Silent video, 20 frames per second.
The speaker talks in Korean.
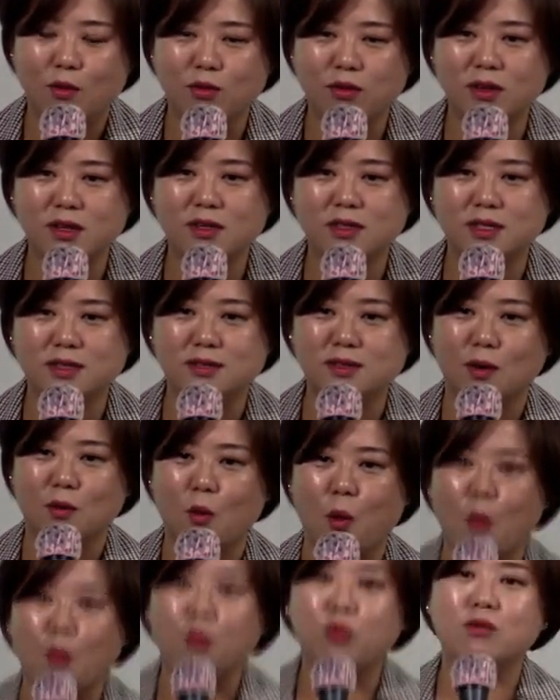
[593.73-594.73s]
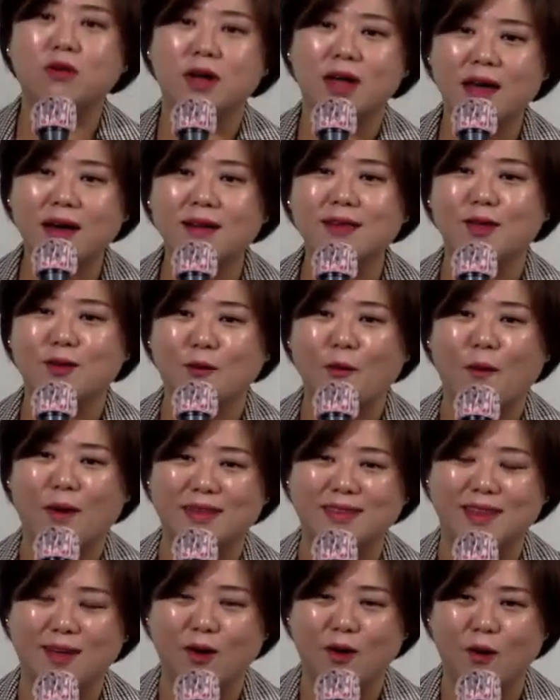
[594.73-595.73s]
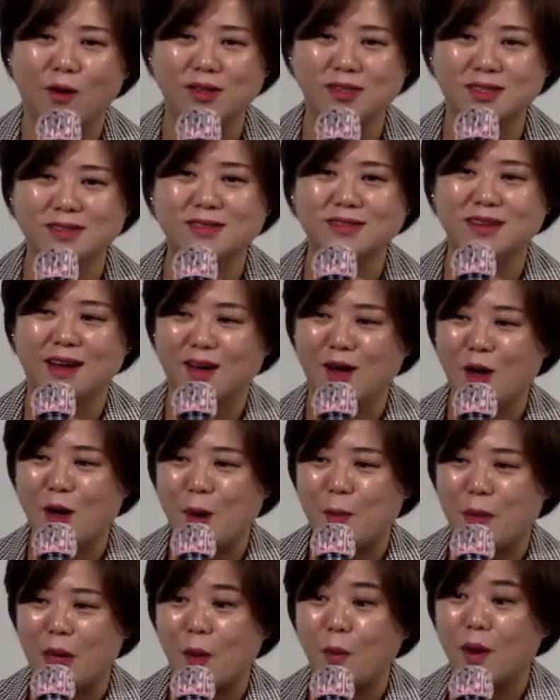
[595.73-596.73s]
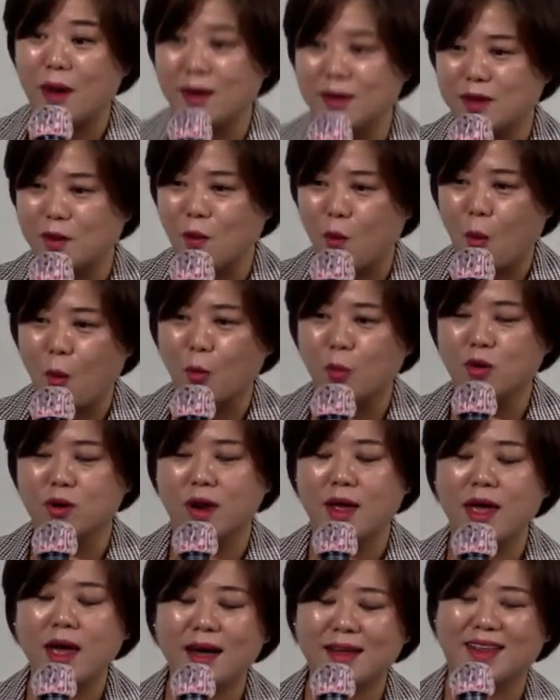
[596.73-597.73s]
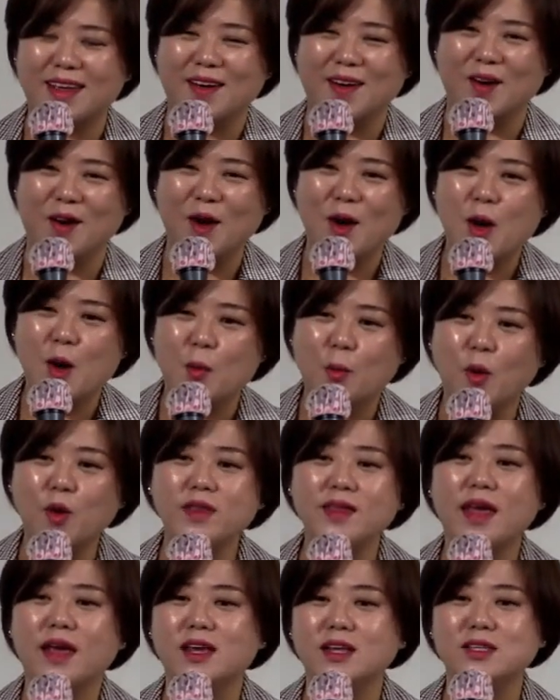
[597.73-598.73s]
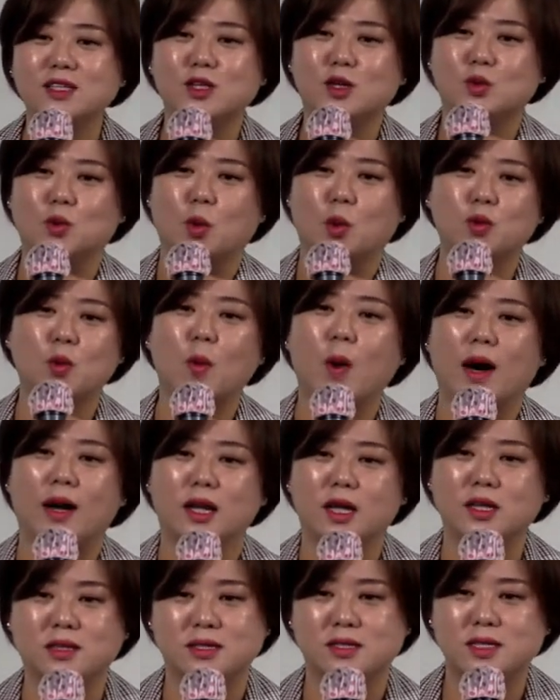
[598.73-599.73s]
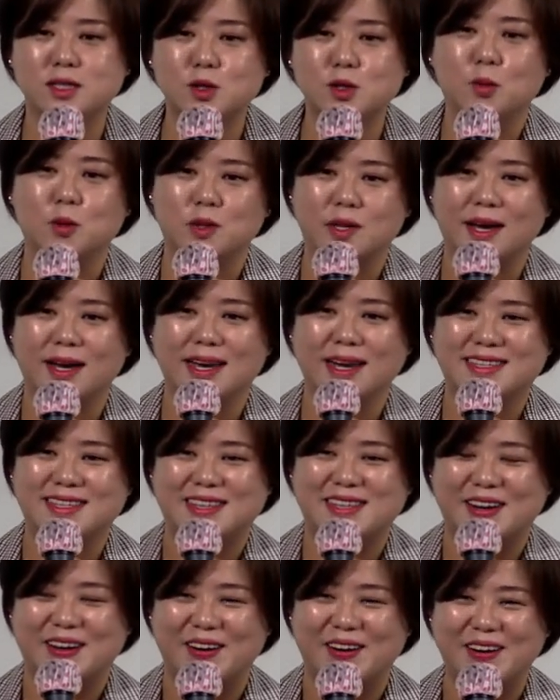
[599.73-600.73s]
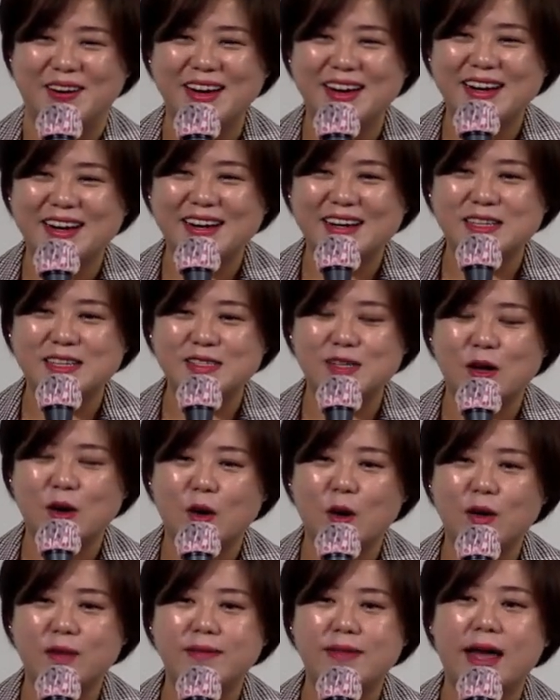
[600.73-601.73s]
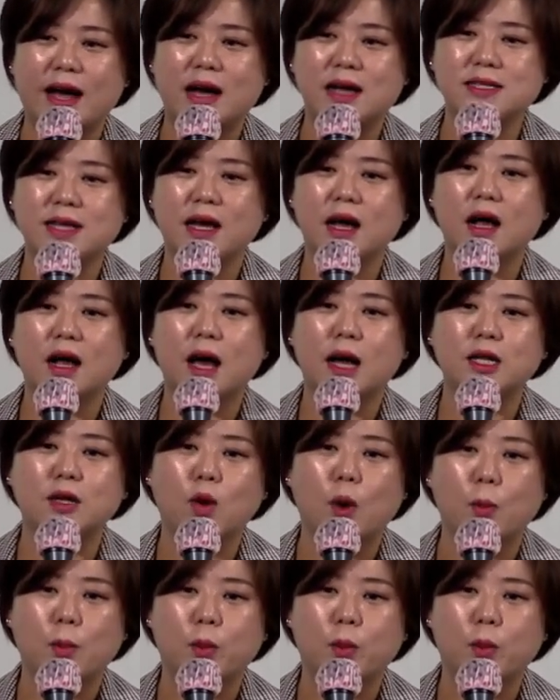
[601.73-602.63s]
우리는 진짜 공부를 해야 되는 것 같아요. 진짜 배워야 되고 공부를 해야 돼요. 뭔 얘기인지를 도통 알아듣지를 못하겠어요. 그래서 내가 생각하는